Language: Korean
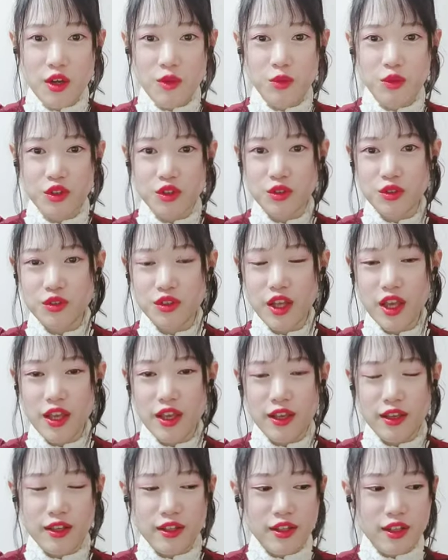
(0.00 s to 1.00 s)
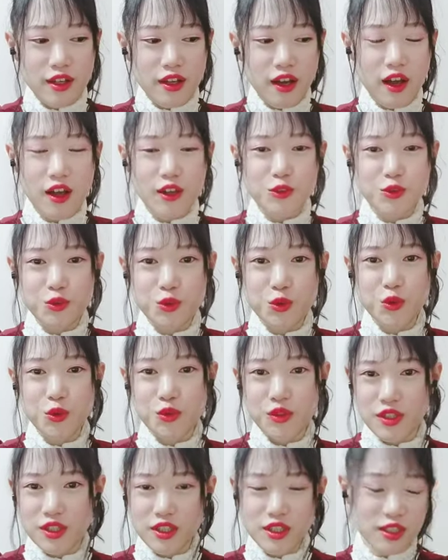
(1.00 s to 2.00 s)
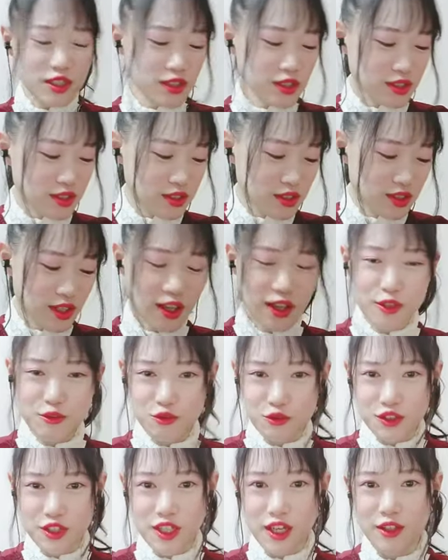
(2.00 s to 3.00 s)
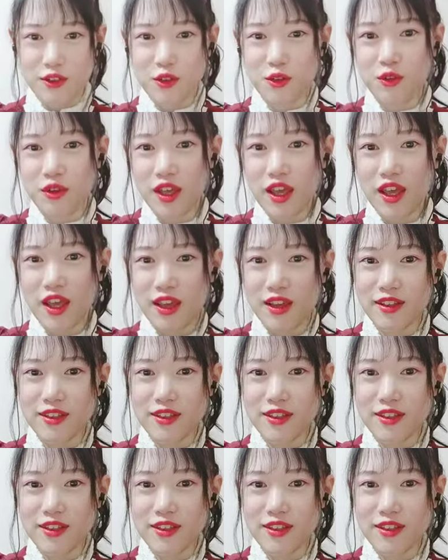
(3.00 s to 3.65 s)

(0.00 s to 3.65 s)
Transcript: 그런데 아 유독 이게 눈이 갔던 게